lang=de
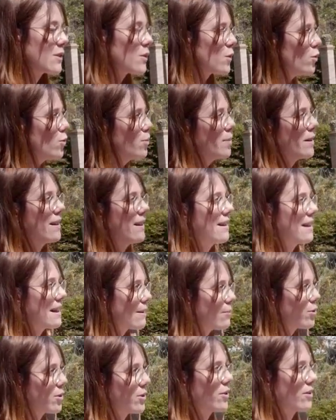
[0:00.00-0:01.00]
super
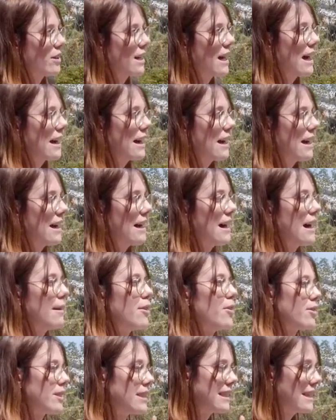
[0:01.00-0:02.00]
emotionaler,
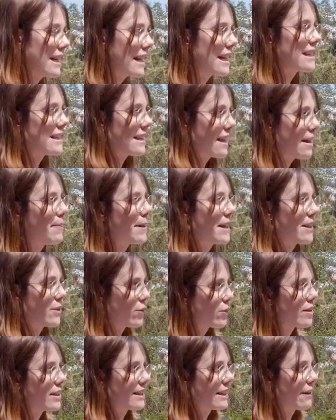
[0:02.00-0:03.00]
aber auch sehr, sehr
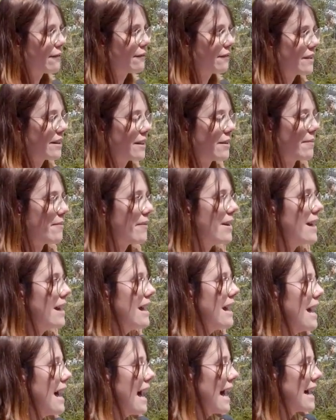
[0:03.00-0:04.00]
persönlicher Film.
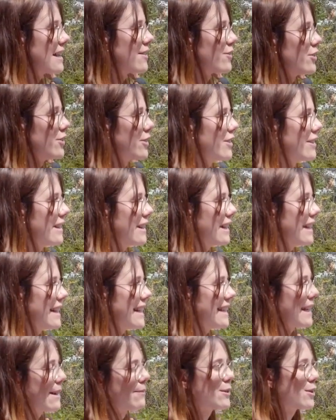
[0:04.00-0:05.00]
Also
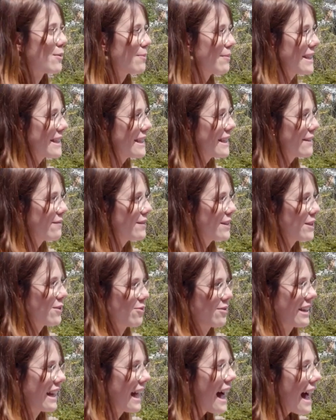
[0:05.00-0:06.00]
ich habe so ein bisschen wie
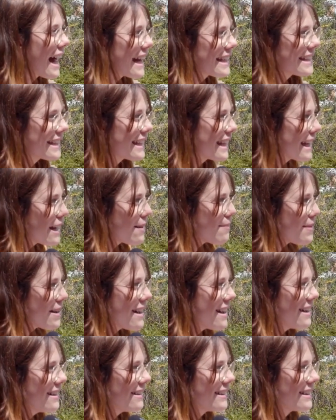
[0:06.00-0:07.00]
so ein
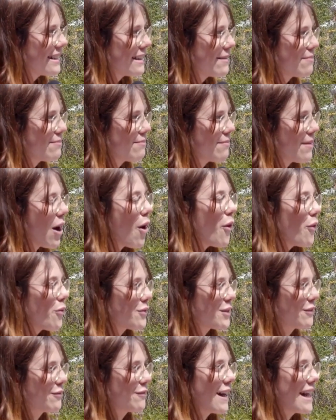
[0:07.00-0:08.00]
Ratgeber ähm,
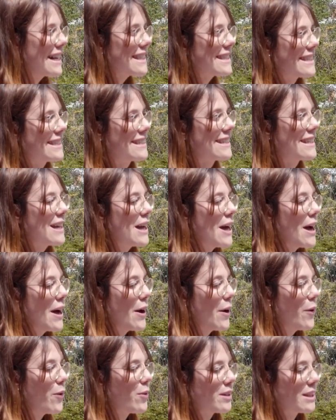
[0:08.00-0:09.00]
aufgefasst
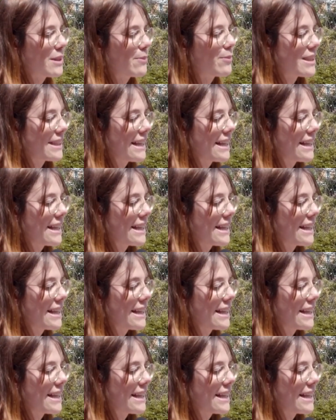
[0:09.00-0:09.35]
und ich muss